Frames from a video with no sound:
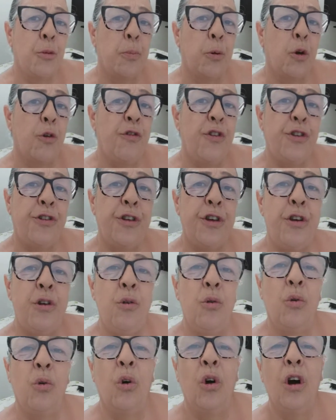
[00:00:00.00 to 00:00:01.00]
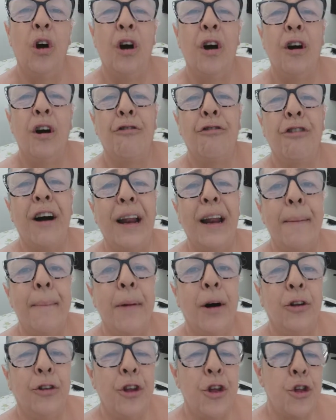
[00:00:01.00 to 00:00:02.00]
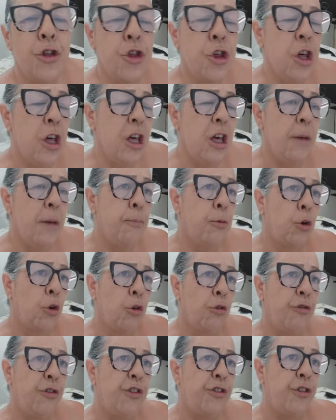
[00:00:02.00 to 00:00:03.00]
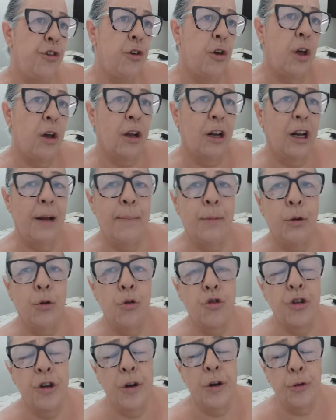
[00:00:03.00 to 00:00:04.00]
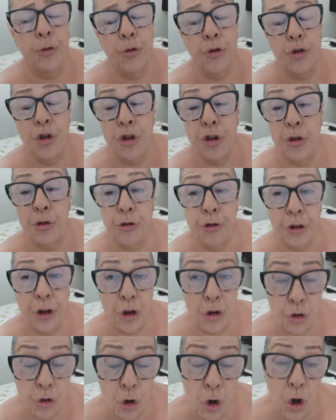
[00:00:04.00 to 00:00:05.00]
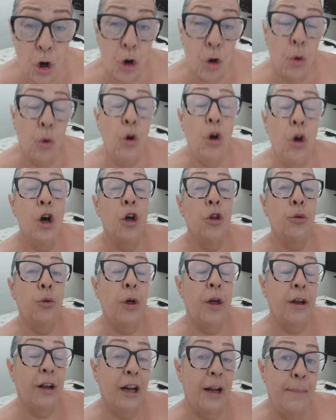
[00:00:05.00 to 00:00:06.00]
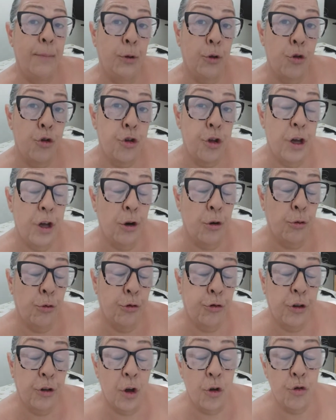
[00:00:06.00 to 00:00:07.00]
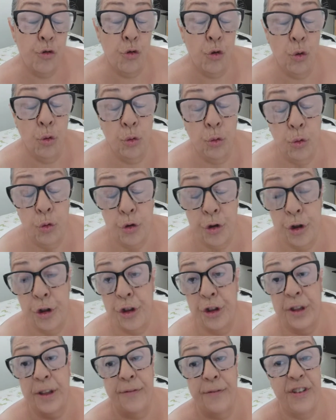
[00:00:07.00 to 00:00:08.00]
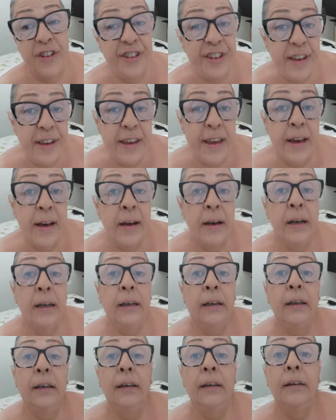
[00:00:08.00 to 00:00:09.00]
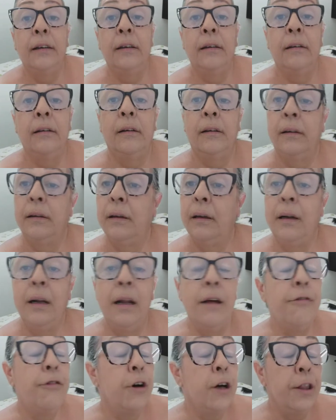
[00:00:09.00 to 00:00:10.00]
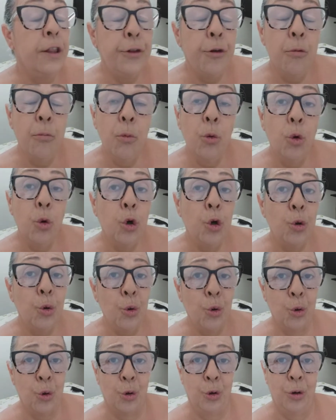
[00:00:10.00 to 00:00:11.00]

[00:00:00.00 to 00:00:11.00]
porque o vizinho fala mal de ti, porque o vizinho reclama do cheiro do xixi dos cachorros, tu reclama do cheiro dos cachorros, do xixi da vizinha. Levante o muro.